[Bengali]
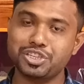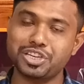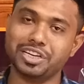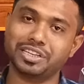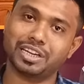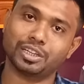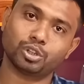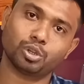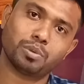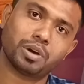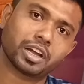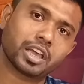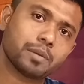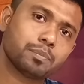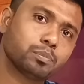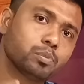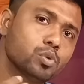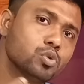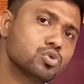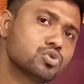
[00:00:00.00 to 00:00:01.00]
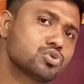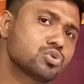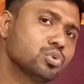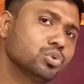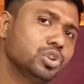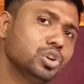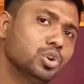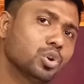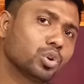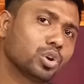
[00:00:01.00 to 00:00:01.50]
সেটা তোমাকে
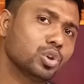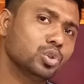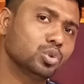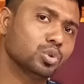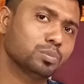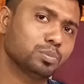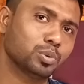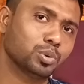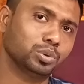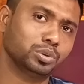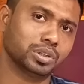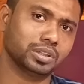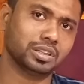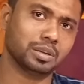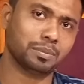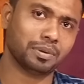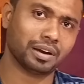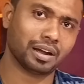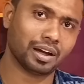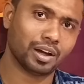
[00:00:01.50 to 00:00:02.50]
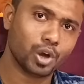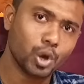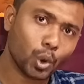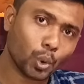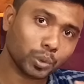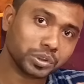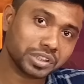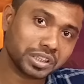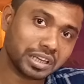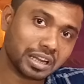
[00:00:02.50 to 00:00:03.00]
পরশু দিনও কিন্তু পড়তে দেবে না
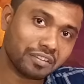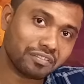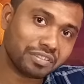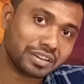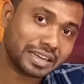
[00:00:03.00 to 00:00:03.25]
ওই যে